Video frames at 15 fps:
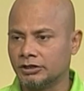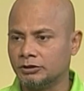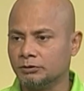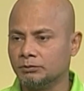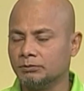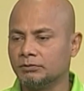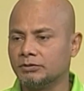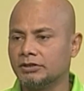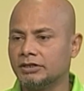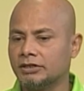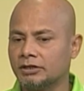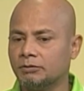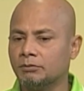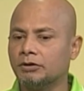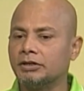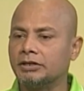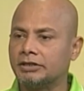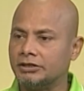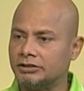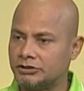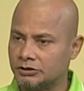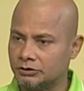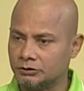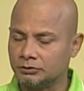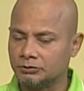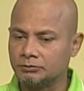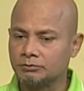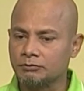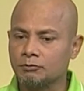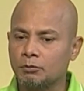কাইম এরকম অনেকেই ছিল
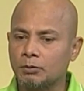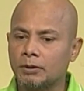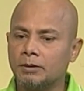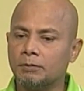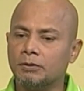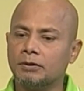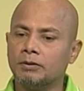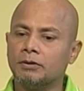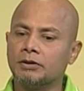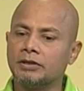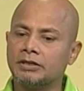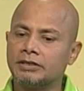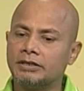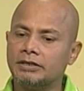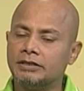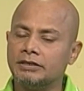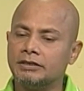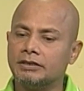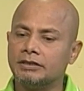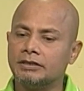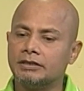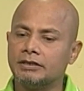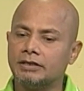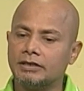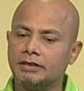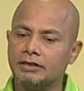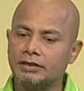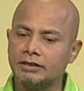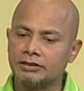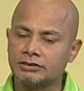এবং অনেকেই
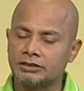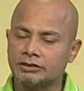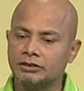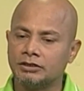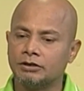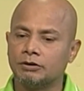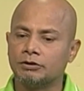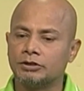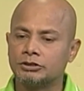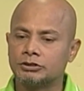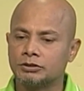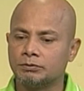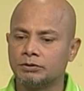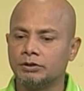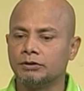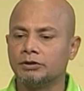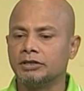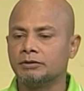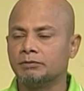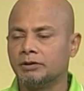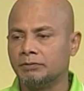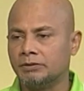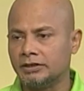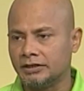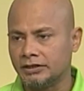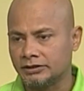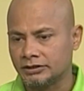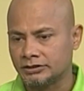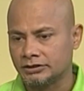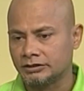এর সাথে অনেক সময় অনেকভাবে
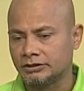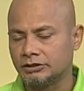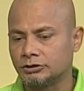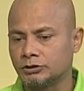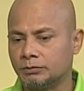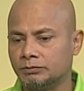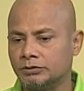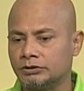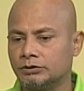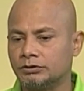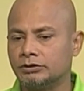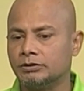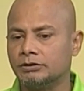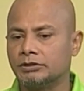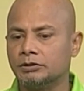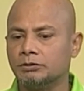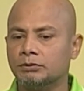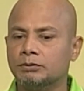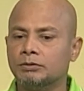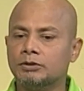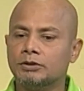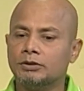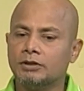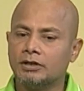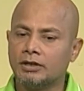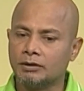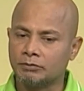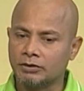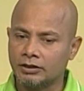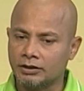এটার সাথে সম্পৃক্ত ছিল কেউ
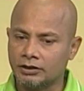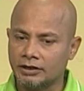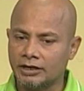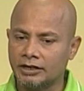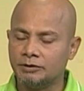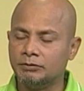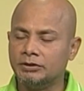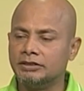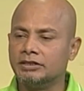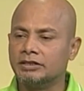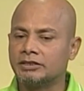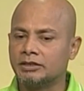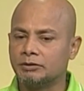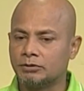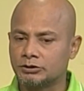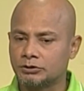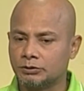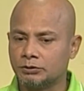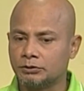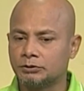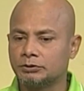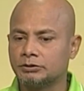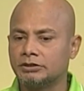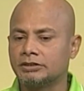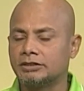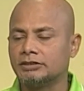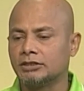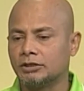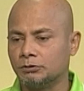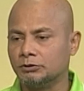আমরা অ্যাডমিনদেরকে বা
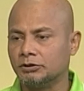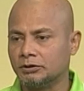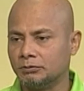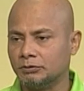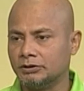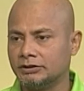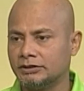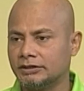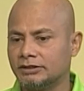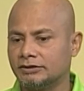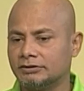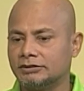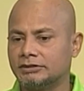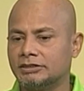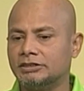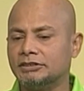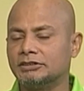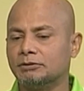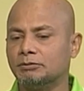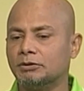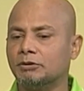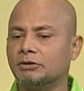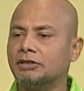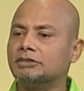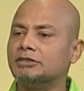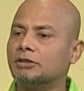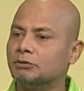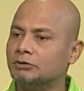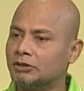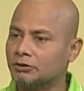সংগঠকদেরকে ঝাড়ুদার বলি ঠিক আছে সেই আচ্ছা। হিসাবে অনেক
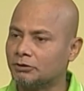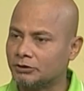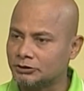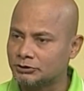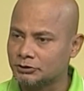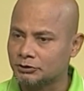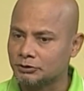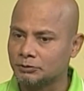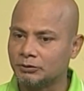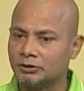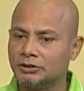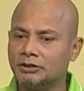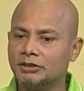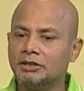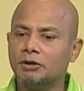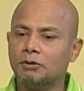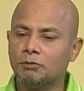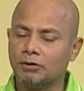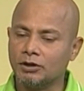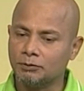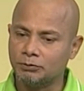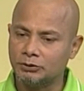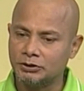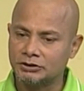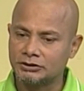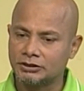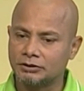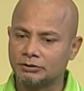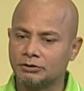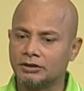ঝাড়ুদার অনেক সময় ওয়াল
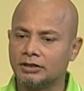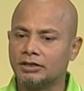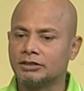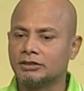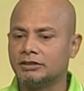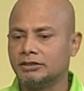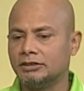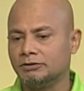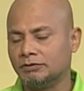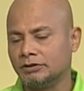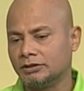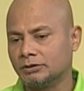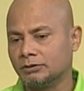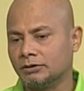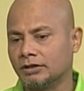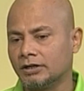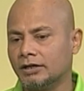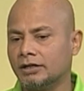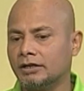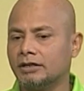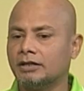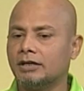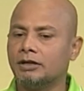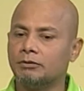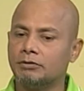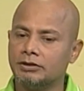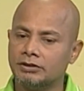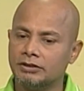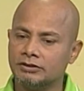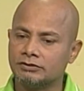পরিষ্কার করা ইভেন্ট করা
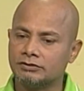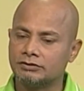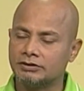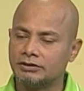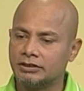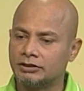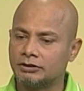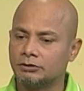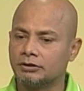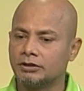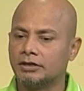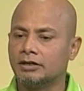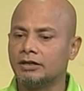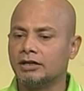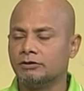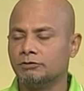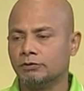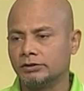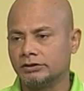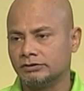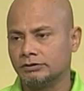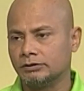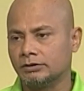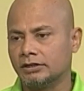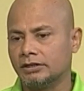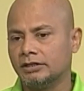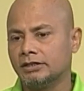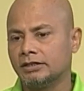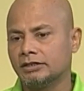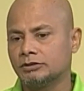অ্যাওয়ারনেস ক্রিয়েট করা অ্যাডভোকেসি করা
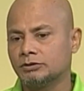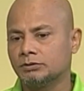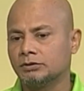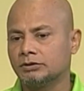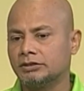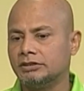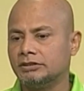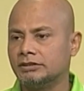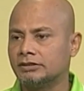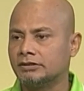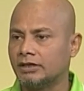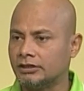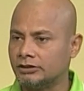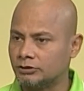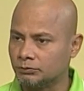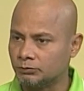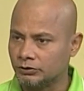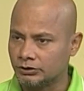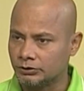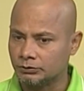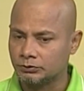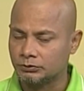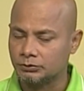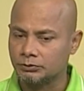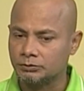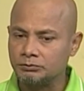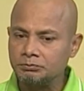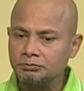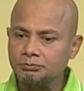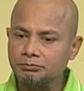এই কাজগুলোকে নিজের দায়িত্ব মনে করতো
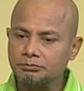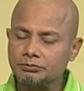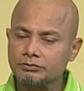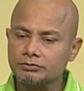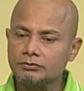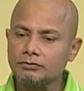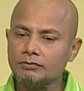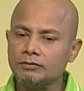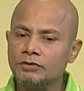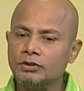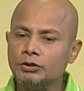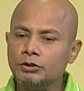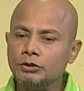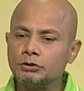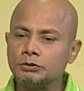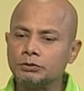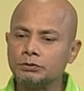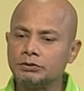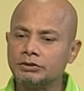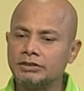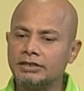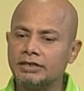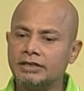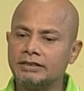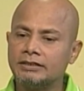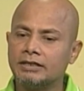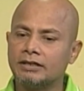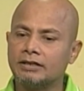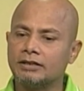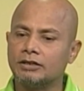শুরুর দিকে
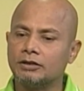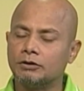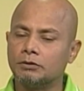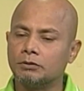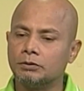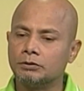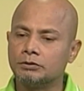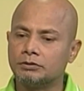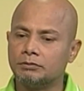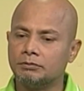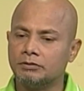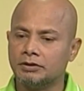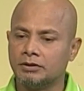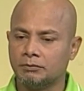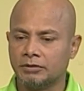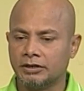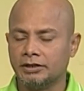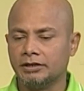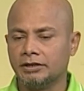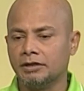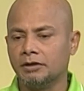এইটার গ্রোথ মানে